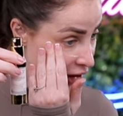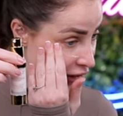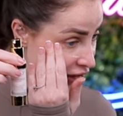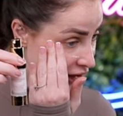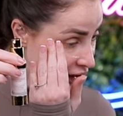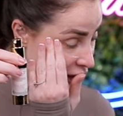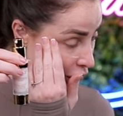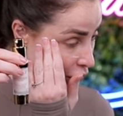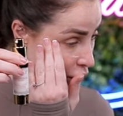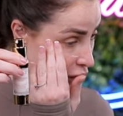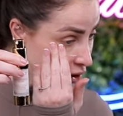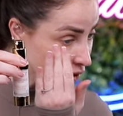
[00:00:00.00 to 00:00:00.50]

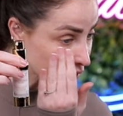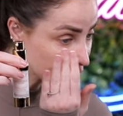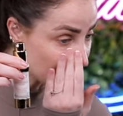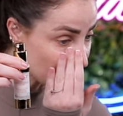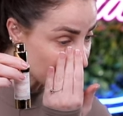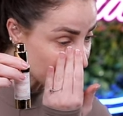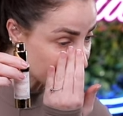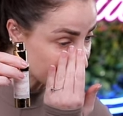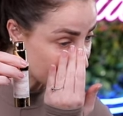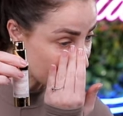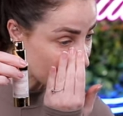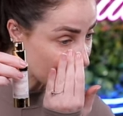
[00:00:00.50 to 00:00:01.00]
في جولد
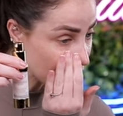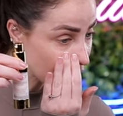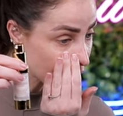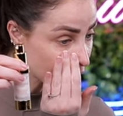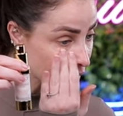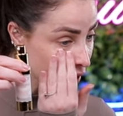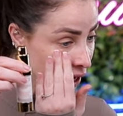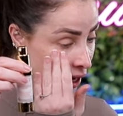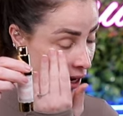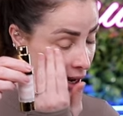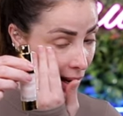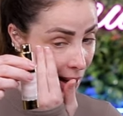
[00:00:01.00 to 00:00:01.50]
كافيار
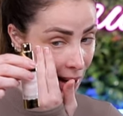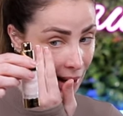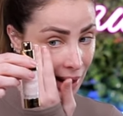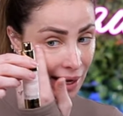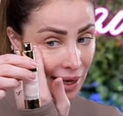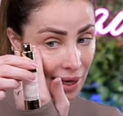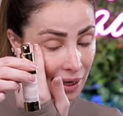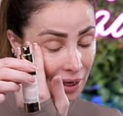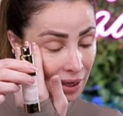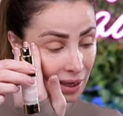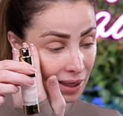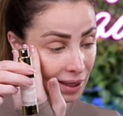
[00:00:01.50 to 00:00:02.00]

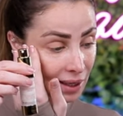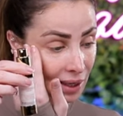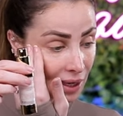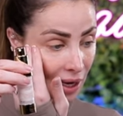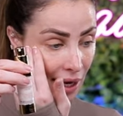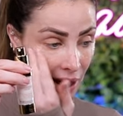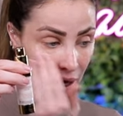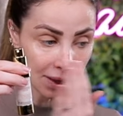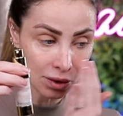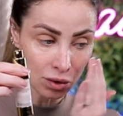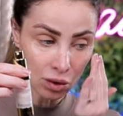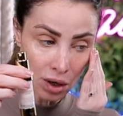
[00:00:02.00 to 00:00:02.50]
لكن
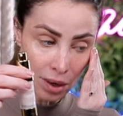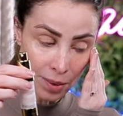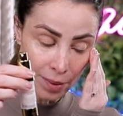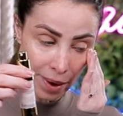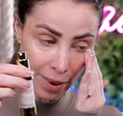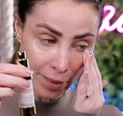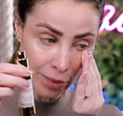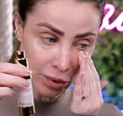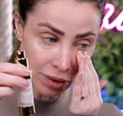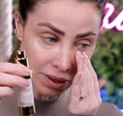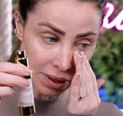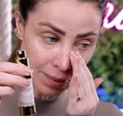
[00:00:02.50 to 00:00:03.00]
هيدول
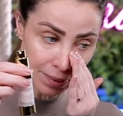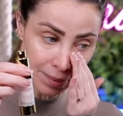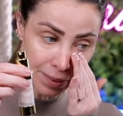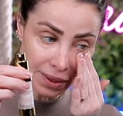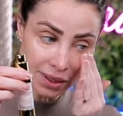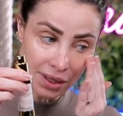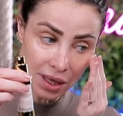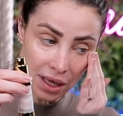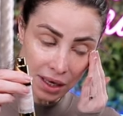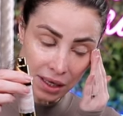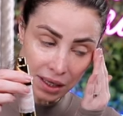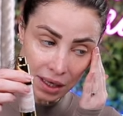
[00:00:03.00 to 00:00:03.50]
معمولين
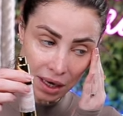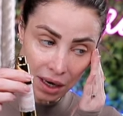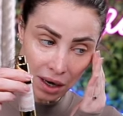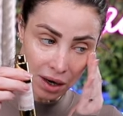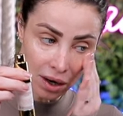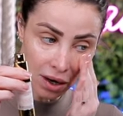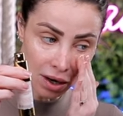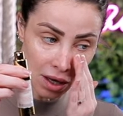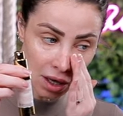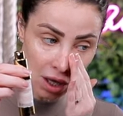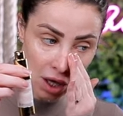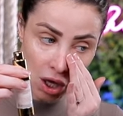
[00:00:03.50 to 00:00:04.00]

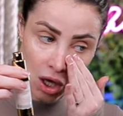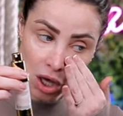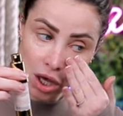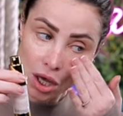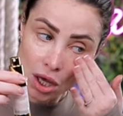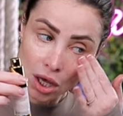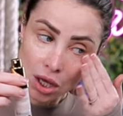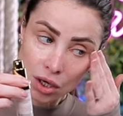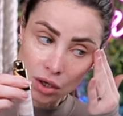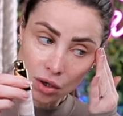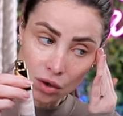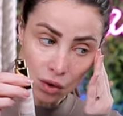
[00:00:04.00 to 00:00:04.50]
بطريقه
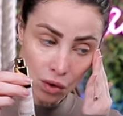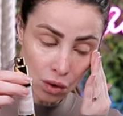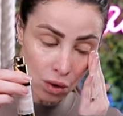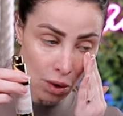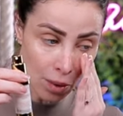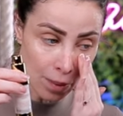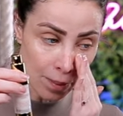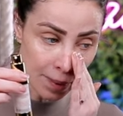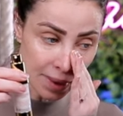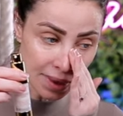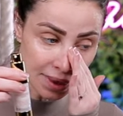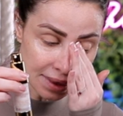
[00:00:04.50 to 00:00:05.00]
انه
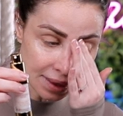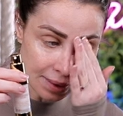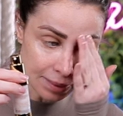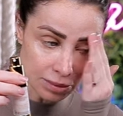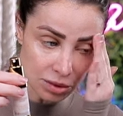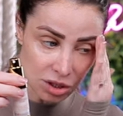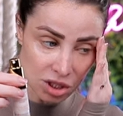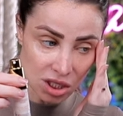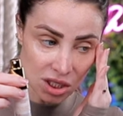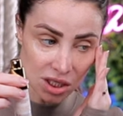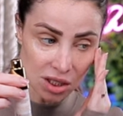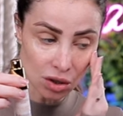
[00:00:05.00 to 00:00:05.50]

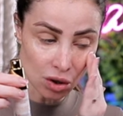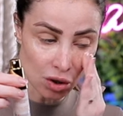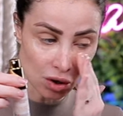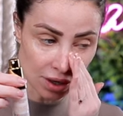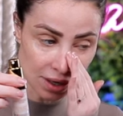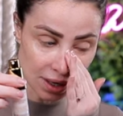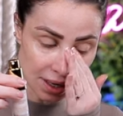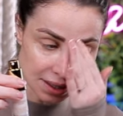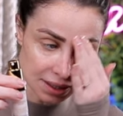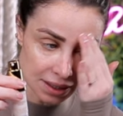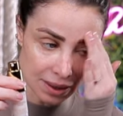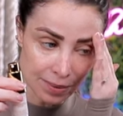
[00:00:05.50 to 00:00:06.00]
مندمجين
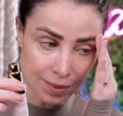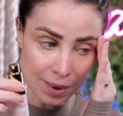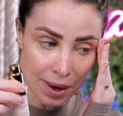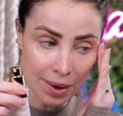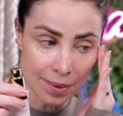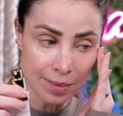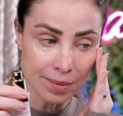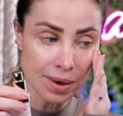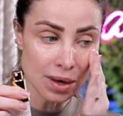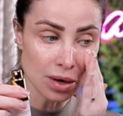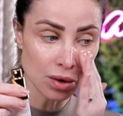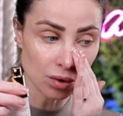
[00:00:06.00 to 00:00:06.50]
اوريدي
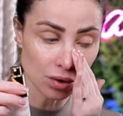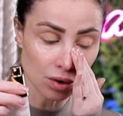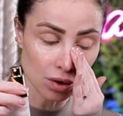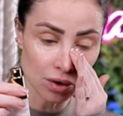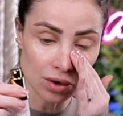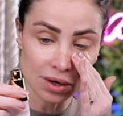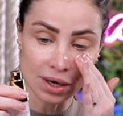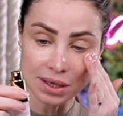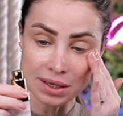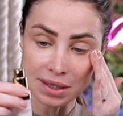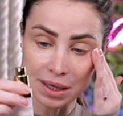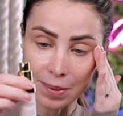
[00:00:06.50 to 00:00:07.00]
لهم
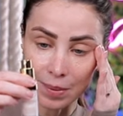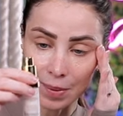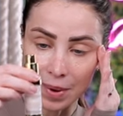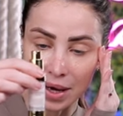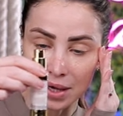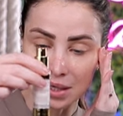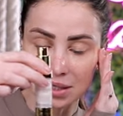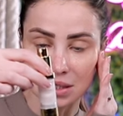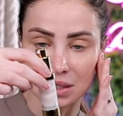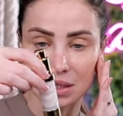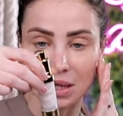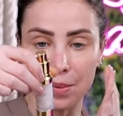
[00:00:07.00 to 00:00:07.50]
اوريدي
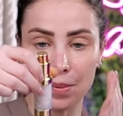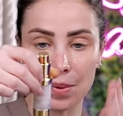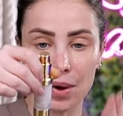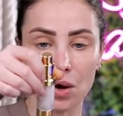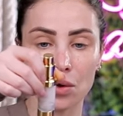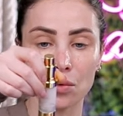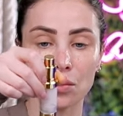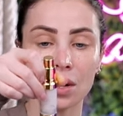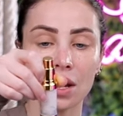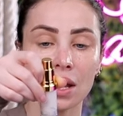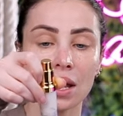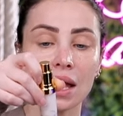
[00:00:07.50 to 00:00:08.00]
الماسك
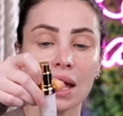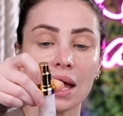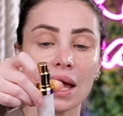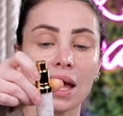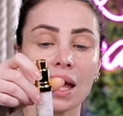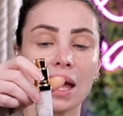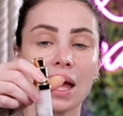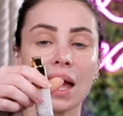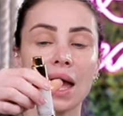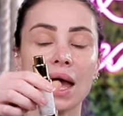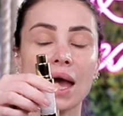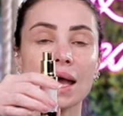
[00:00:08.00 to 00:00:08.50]
تبعهم
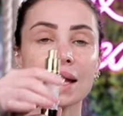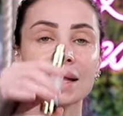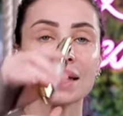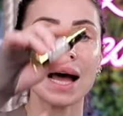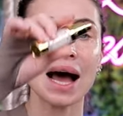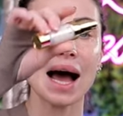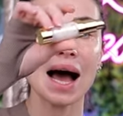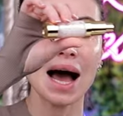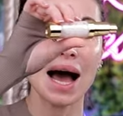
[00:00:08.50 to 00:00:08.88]
هيدا